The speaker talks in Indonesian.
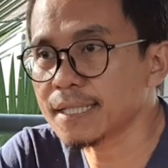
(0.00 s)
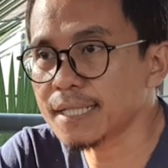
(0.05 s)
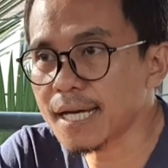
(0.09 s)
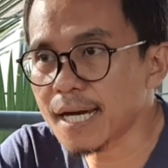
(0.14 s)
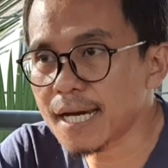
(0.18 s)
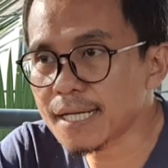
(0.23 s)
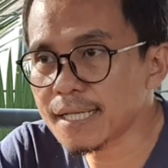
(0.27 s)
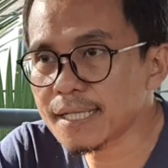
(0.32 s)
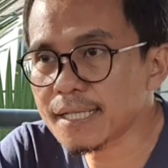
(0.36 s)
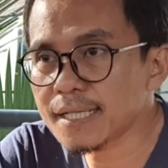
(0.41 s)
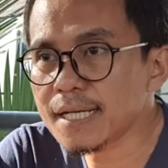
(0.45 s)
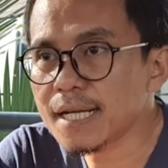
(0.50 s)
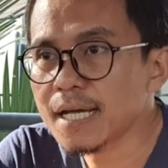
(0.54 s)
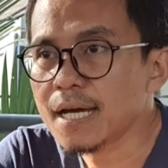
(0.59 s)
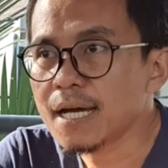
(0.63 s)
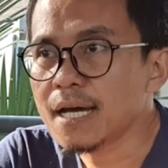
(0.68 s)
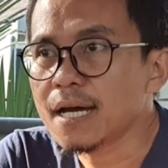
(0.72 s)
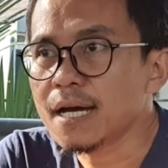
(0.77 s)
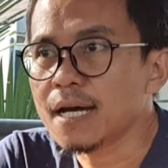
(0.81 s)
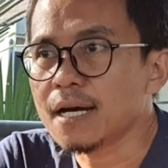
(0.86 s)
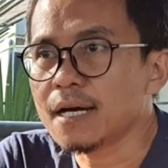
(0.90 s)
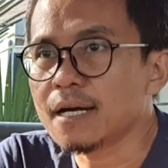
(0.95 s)
dan
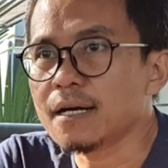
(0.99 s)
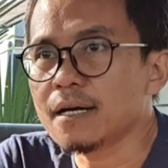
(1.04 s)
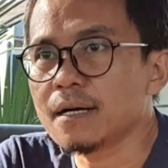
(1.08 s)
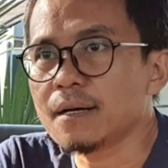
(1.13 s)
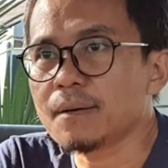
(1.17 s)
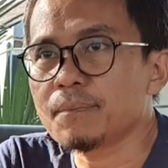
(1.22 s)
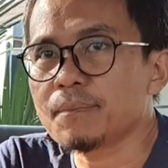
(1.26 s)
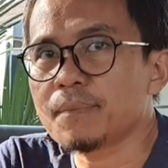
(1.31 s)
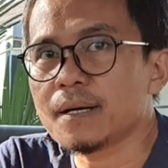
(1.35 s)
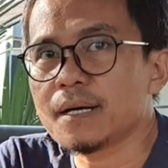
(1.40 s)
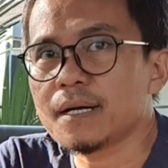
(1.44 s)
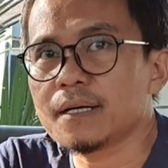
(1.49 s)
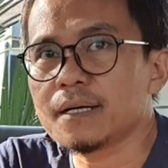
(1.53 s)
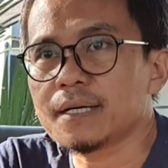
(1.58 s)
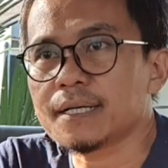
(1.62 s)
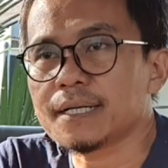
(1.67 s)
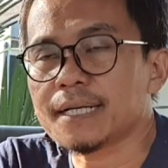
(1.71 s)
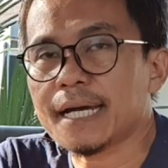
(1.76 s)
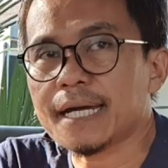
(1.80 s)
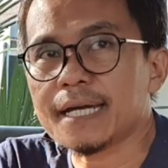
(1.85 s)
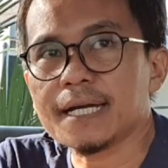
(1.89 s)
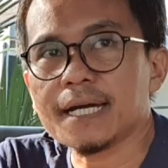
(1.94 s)
uh,
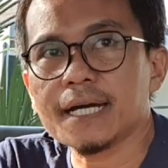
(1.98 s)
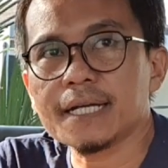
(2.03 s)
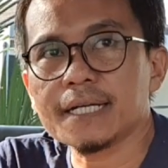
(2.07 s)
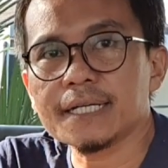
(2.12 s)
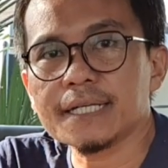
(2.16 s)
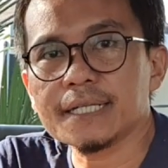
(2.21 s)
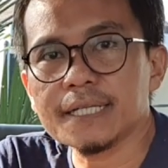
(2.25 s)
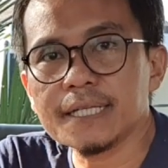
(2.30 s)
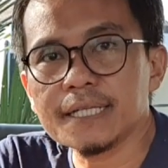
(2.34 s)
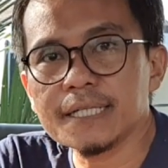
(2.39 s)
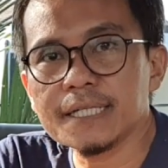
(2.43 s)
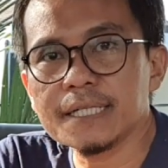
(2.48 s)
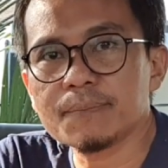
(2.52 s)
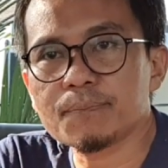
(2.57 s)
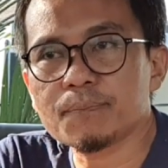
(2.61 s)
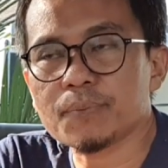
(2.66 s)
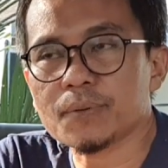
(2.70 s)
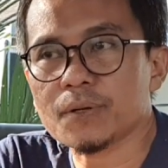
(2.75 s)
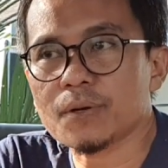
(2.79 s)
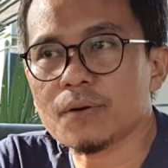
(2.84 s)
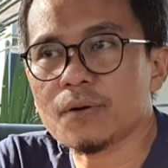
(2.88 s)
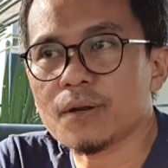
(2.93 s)
uh, raihan ini
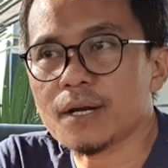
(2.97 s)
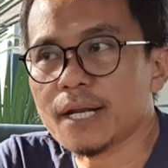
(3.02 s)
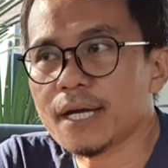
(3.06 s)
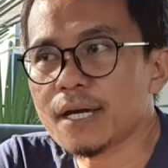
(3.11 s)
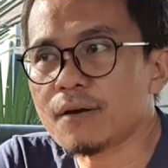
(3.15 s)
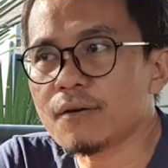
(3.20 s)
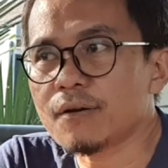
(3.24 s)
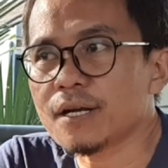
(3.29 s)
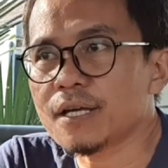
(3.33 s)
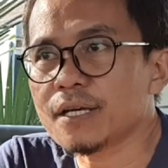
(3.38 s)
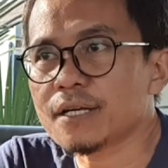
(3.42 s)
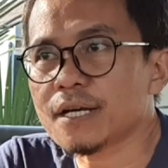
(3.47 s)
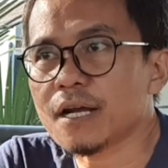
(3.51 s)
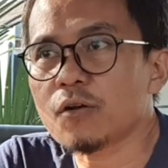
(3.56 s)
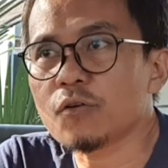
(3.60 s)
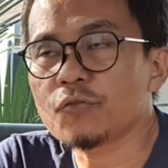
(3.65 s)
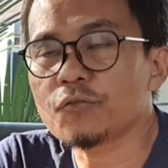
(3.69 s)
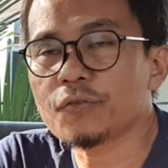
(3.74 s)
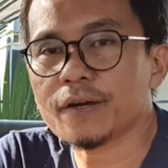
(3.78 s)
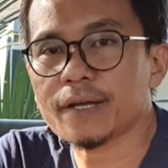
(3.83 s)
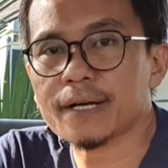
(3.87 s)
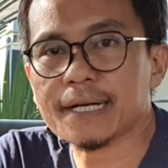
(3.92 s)
diperoleh oleh
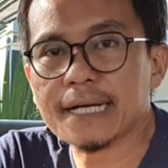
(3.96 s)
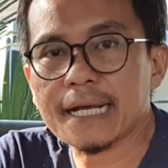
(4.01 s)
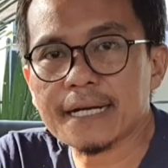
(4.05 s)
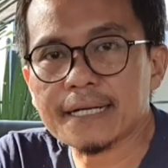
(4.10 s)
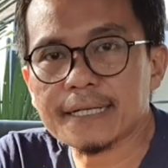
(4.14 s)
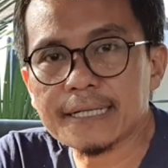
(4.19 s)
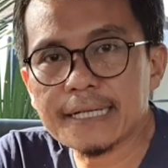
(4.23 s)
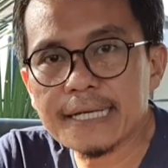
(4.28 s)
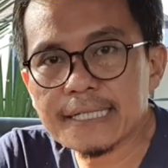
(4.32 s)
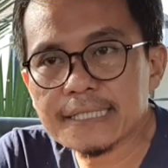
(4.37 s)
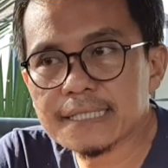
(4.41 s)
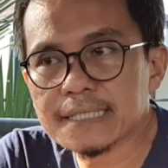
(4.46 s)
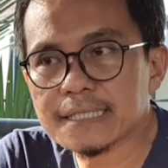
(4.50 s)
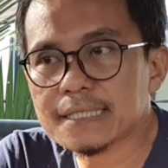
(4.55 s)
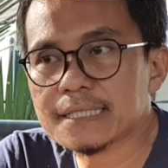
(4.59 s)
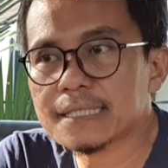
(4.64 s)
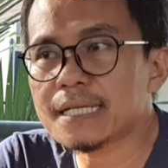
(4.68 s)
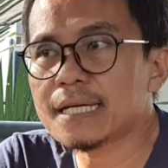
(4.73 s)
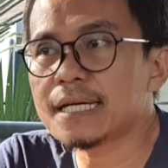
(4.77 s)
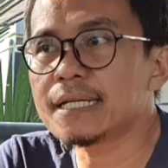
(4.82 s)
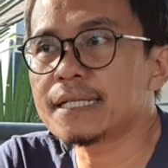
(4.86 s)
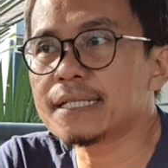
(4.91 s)
Raul
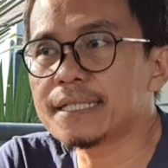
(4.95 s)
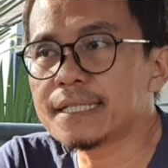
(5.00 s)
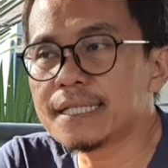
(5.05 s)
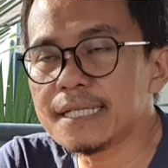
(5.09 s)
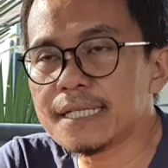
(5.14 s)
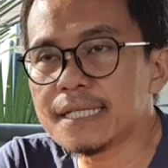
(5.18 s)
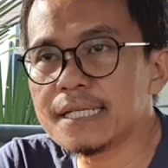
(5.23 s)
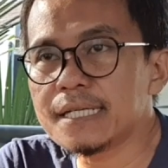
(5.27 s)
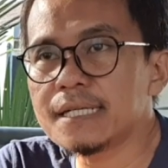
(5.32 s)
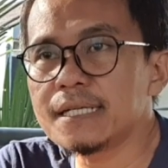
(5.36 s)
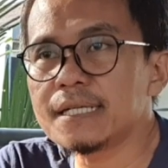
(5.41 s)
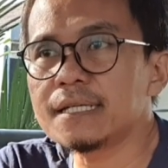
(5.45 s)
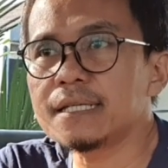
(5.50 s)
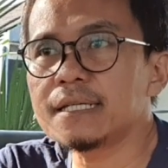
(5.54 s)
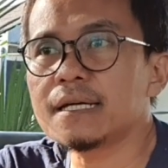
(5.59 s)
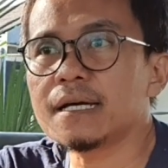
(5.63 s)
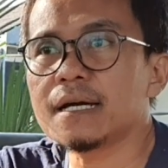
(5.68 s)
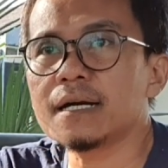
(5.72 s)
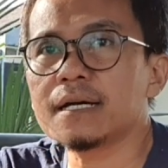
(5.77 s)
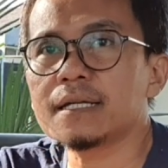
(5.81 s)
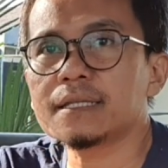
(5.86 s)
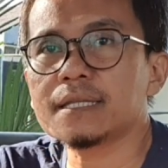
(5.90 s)
Fernandes
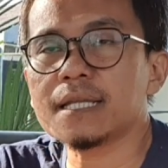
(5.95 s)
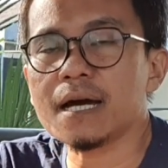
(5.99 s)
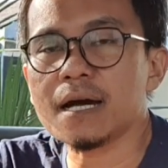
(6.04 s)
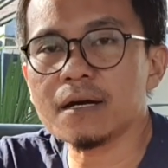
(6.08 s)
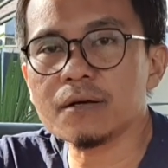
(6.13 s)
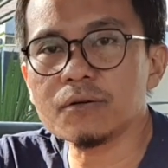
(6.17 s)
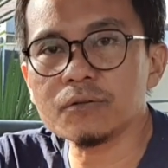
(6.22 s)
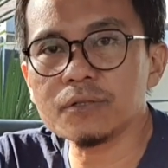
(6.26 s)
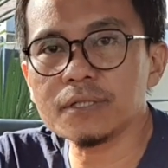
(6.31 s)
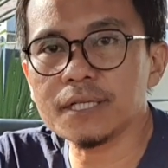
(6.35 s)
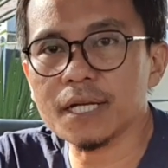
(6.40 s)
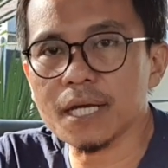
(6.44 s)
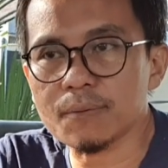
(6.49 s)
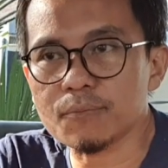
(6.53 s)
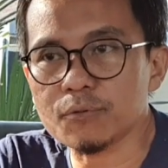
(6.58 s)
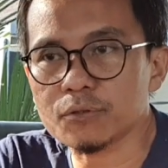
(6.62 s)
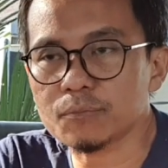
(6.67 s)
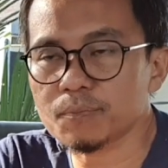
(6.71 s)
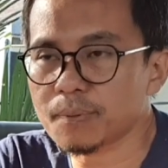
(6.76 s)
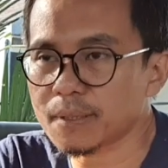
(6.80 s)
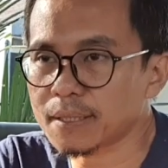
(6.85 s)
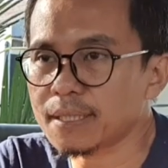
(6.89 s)
di tahun
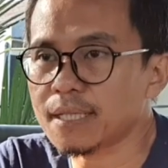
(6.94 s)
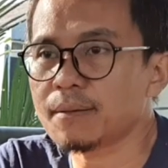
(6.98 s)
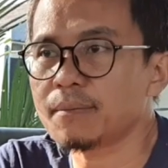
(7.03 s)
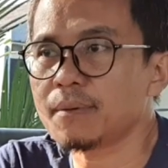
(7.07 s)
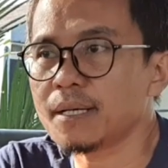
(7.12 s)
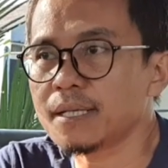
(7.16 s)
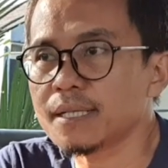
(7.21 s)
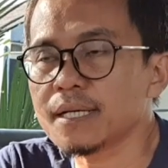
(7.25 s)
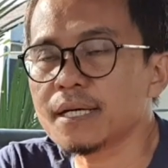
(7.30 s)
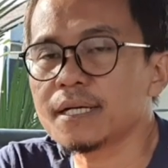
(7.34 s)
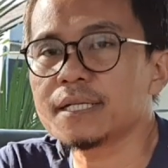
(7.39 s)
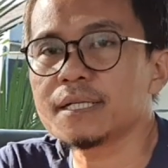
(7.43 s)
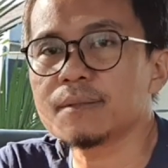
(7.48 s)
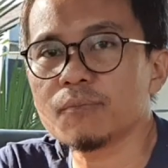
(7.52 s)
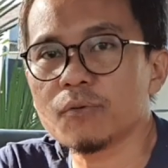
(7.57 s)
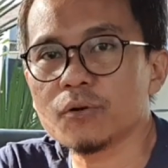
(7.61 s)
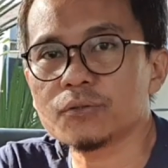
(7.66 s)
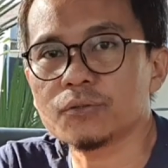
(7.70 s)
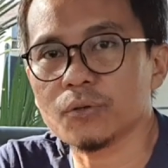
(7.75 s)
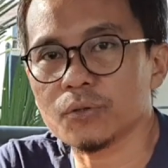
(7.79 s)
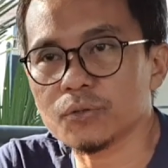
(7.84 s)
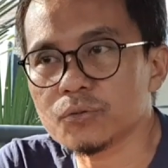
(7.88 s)
debut pertamanya di
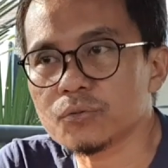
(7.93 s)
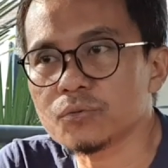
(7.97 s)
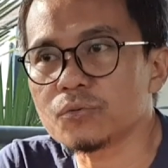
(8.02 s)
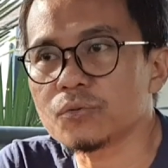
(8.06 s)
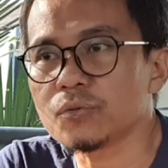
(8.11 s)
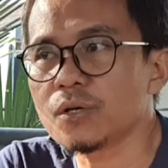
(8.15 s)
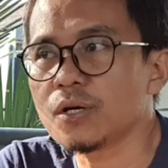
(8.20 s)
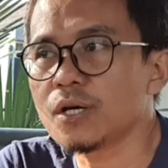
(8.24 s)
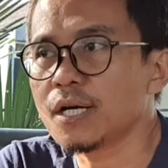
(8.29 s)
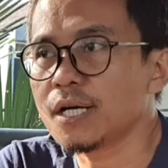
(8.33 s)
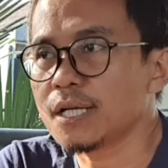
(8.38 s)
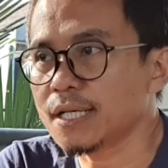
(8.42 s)
Moto2